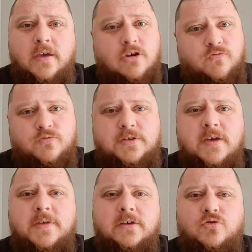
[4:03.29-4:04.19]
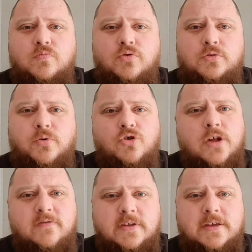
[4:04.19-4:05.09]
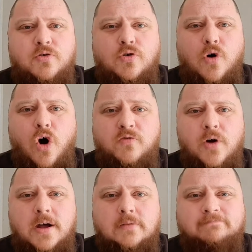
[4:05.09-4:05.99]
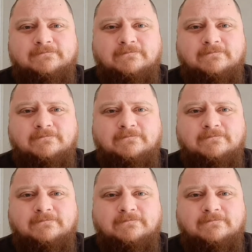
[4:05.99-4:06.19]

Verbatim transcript: Et je vous dis à bientôt pour une prochaine vidéo. Au revoir.